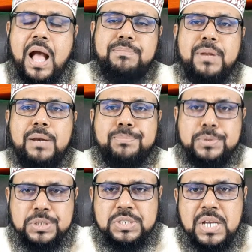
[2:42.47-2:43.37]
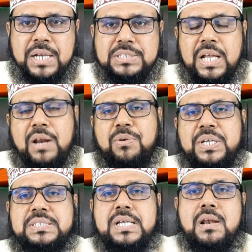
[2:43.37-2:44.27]
আপনার প্রতিষ্ঠানে যারা
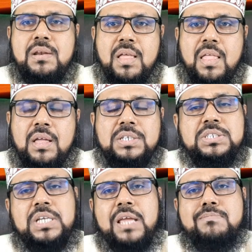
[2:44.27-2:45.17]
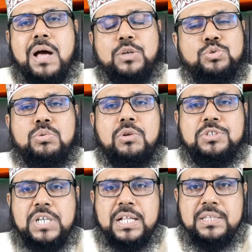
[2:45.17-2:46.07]
রয়েছেন সেই মানুষগুলোর
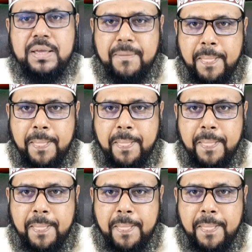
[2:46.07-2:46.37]
সাথে